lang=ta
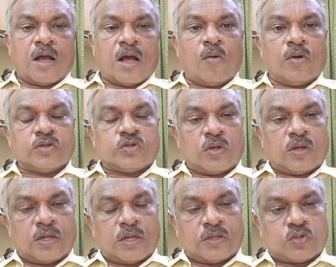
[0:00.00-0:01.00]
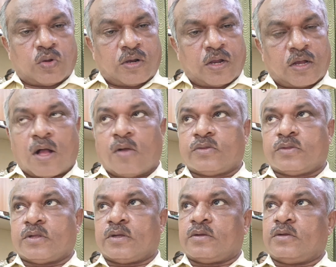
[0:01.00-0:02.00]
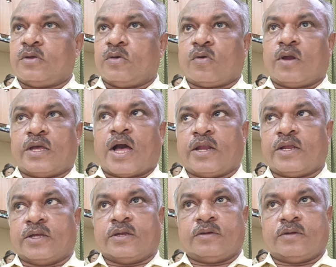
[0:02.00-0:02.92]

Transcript: அவங்க சொ சொர்ணக்காவும் இவங்களும் யார்